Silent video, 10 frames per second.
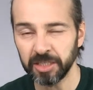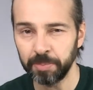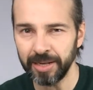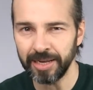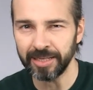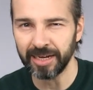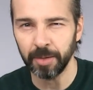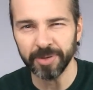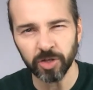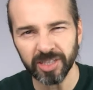sbagliata che
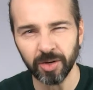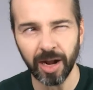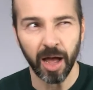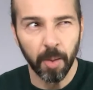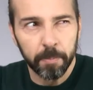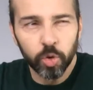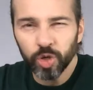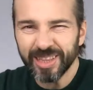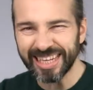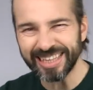la persona sia una
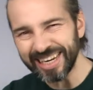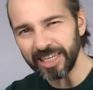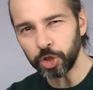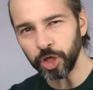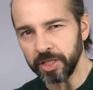portatrice